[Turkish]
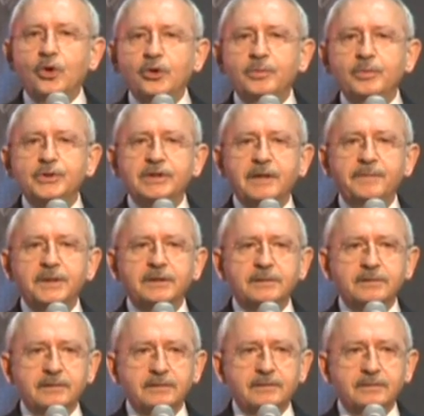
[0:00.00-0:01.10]
Önümüzde
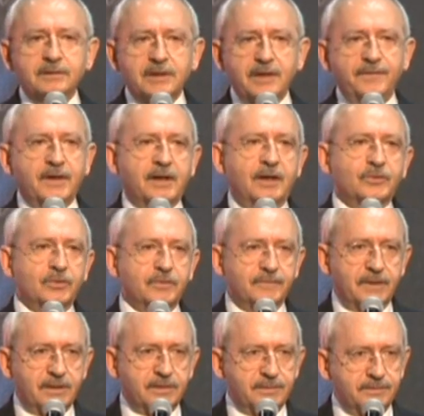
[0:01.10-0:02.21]
bir
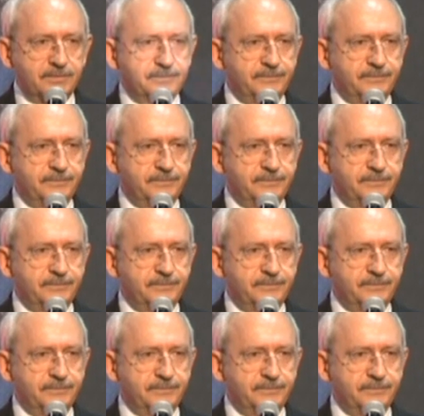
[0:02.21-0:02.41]
referandum var.